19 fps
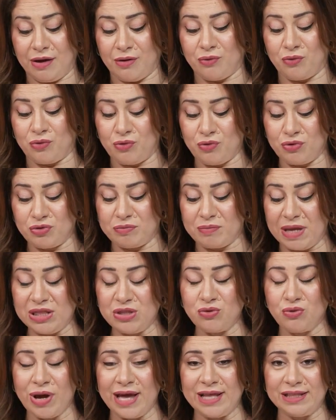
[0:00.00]
وجود من
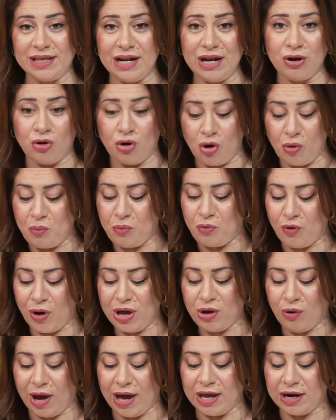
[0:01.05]
يجادلهم
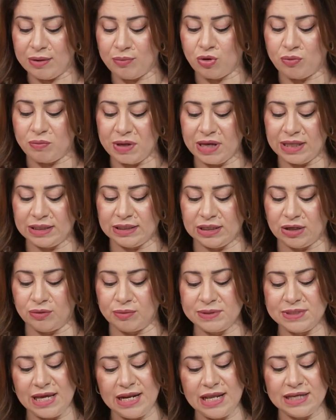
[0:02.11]
ويحاربهم بجدية
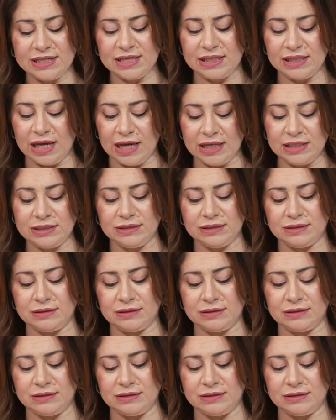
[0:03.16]
وبذلك سنحت